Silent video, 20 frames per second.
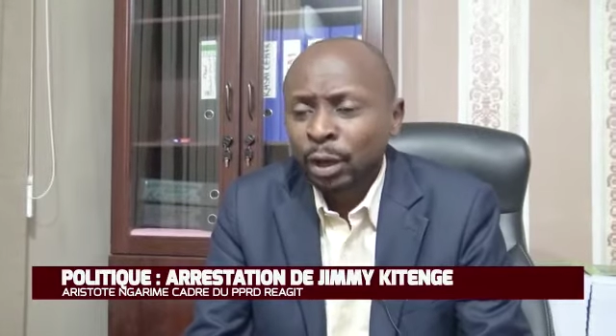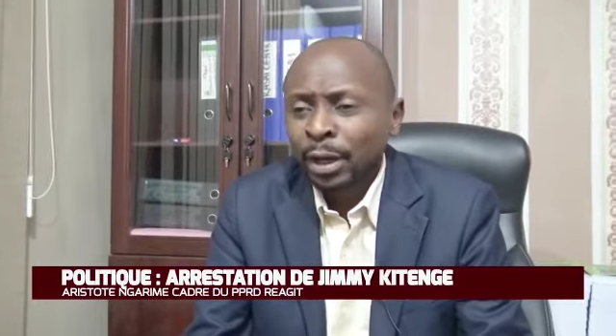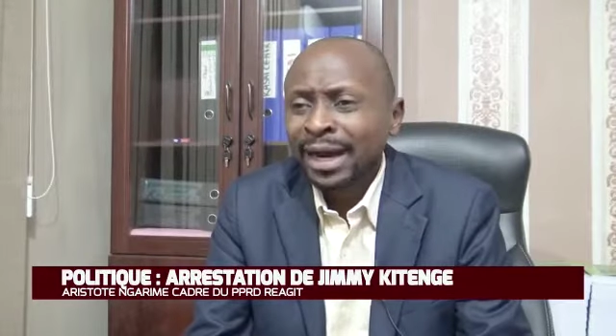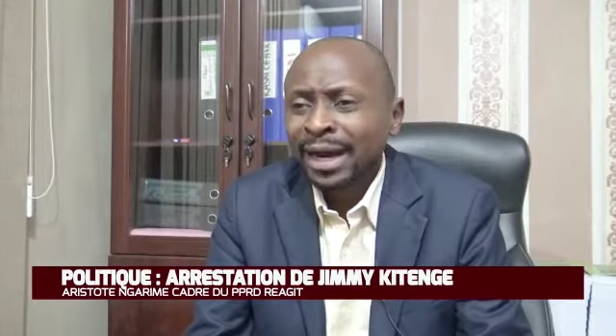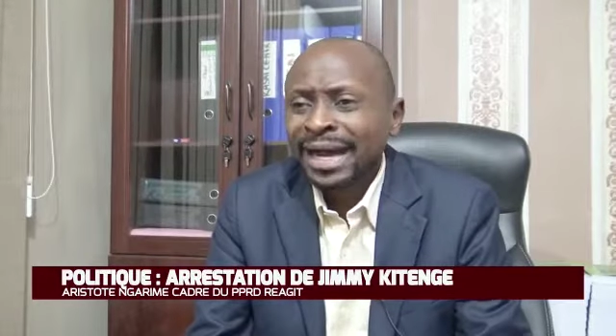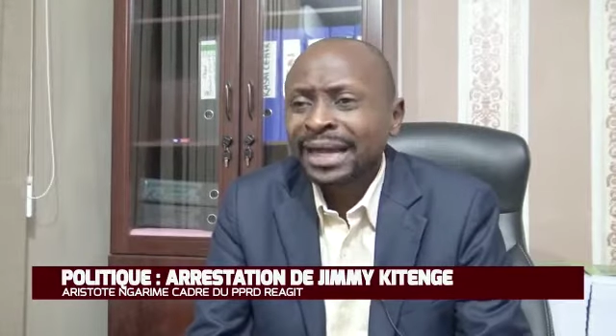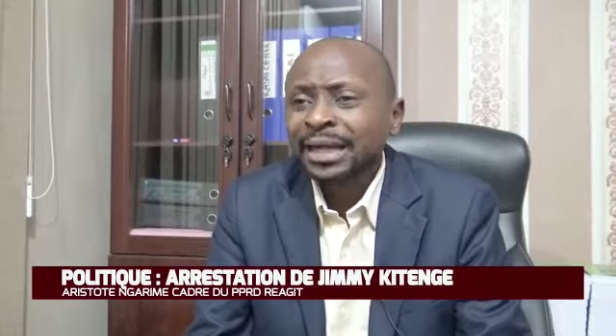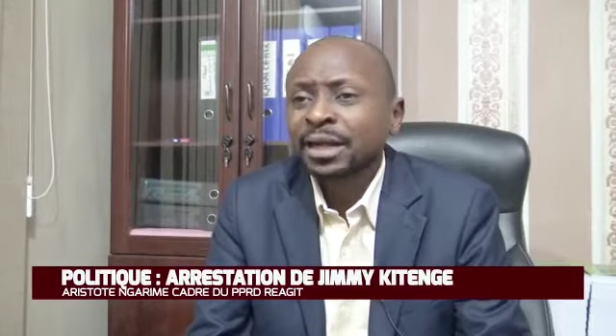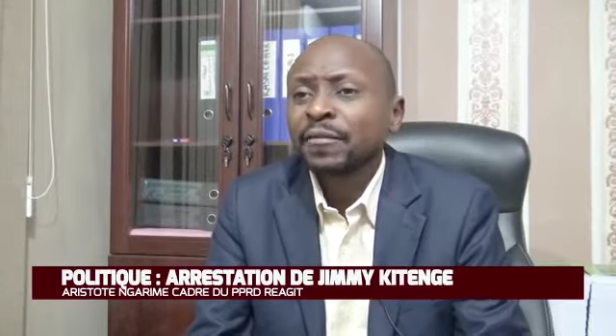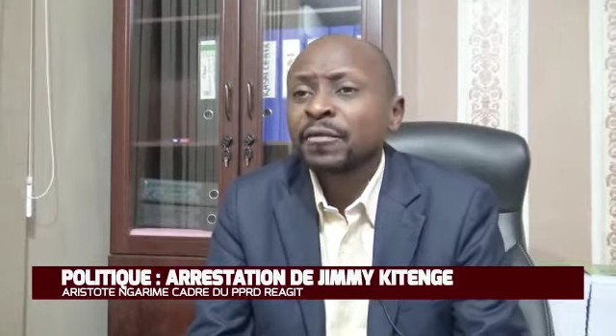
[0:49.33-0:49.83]

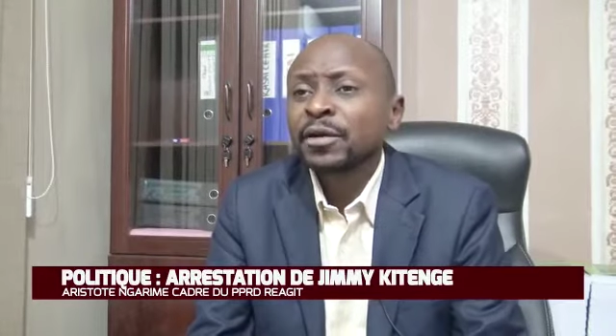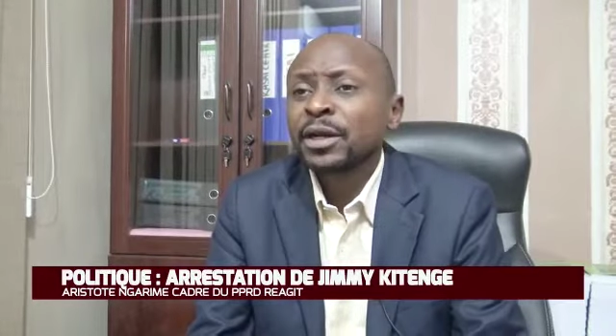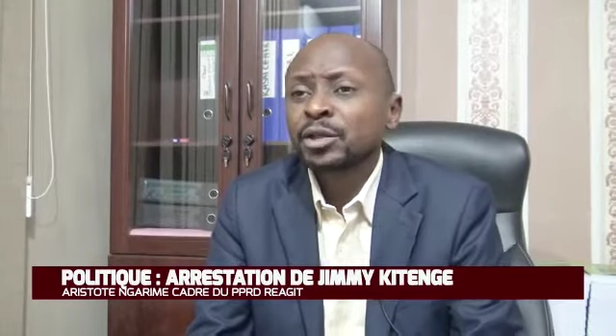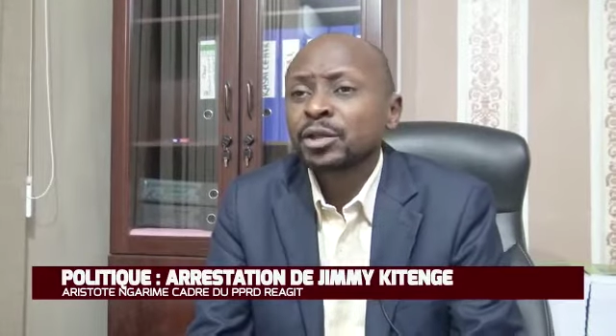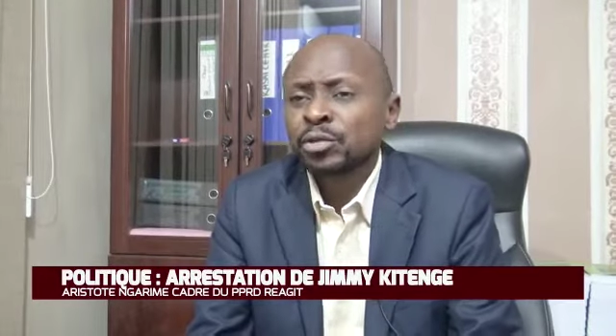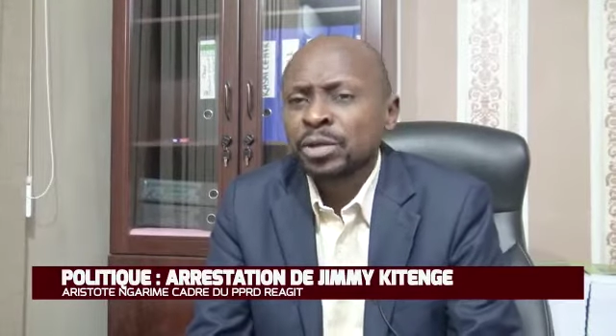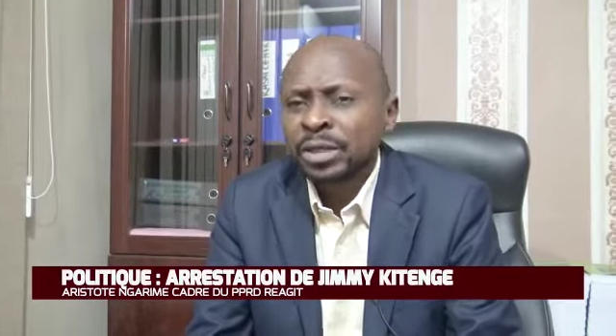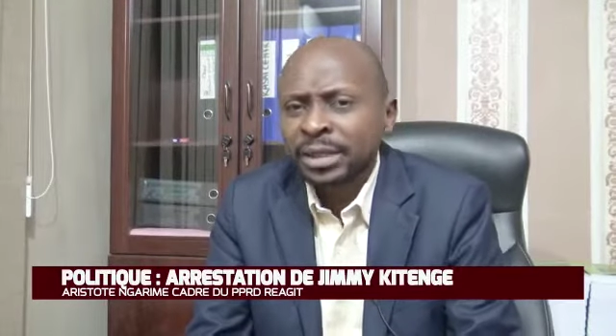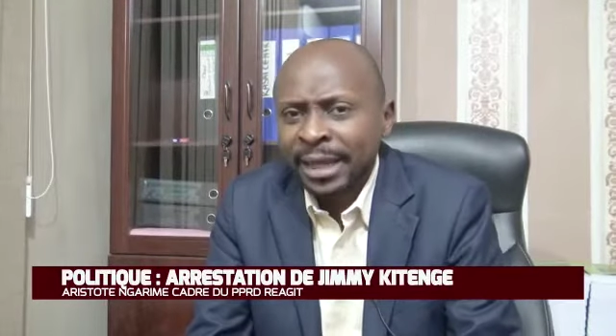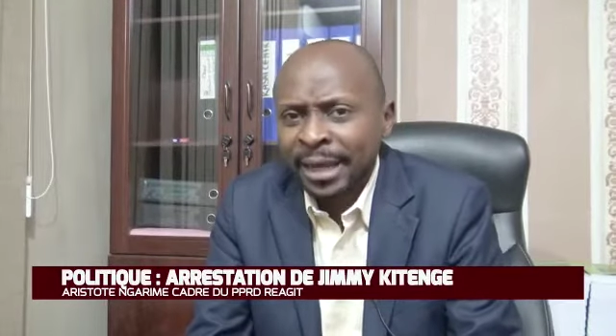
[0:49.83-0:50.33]
Rendez-vous des
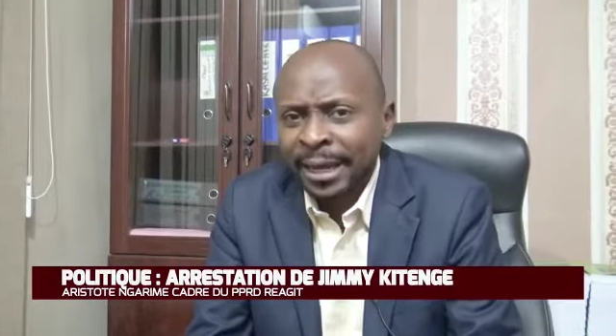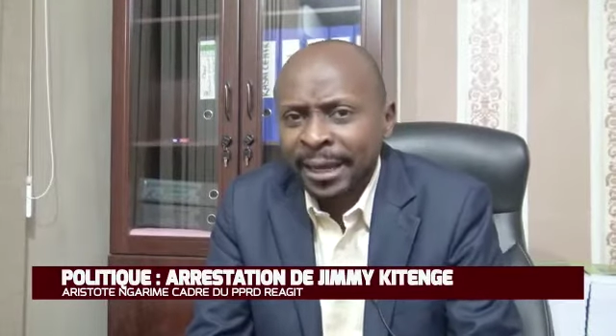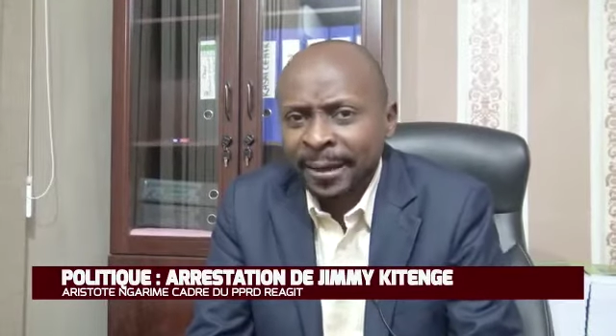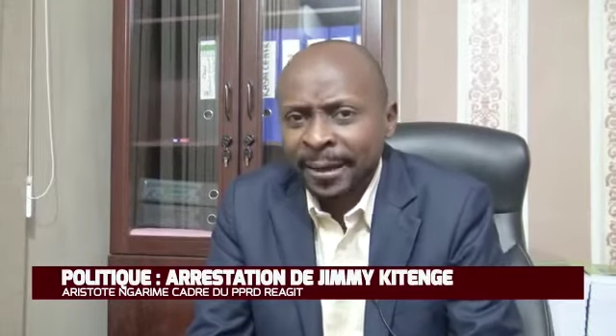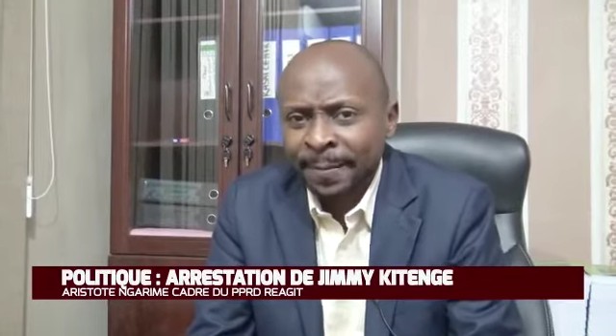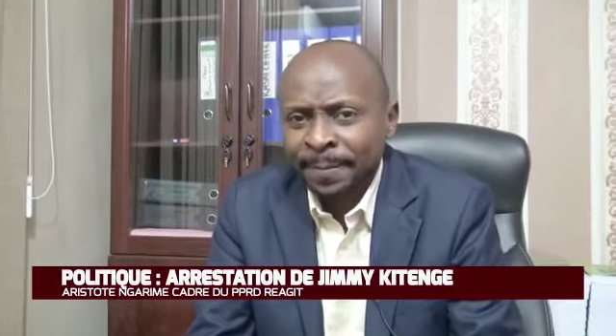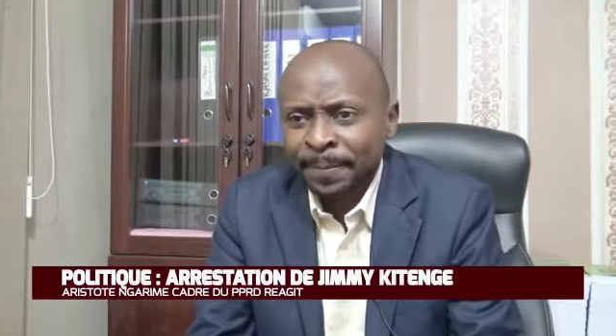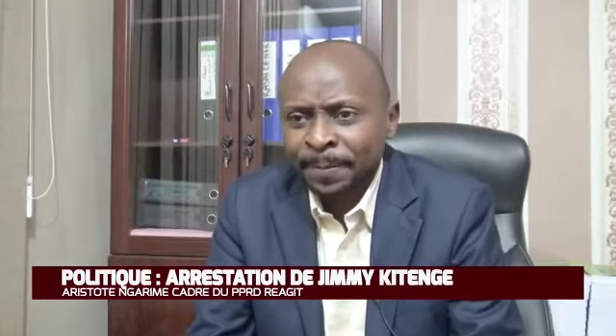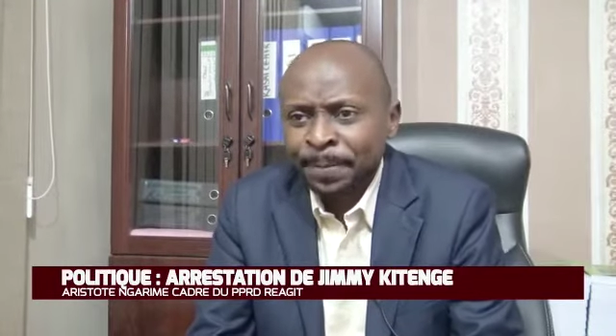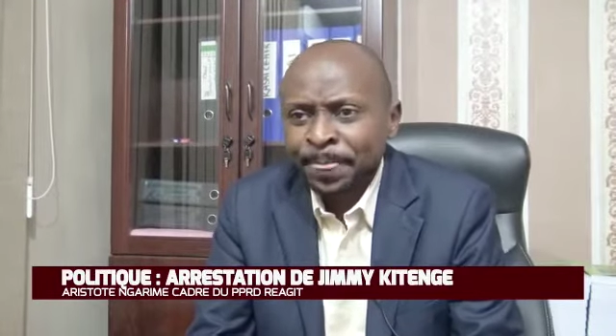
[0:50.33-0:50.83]

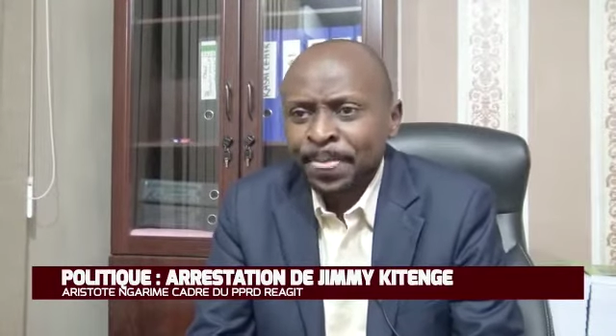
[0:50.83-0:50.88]
auditeurs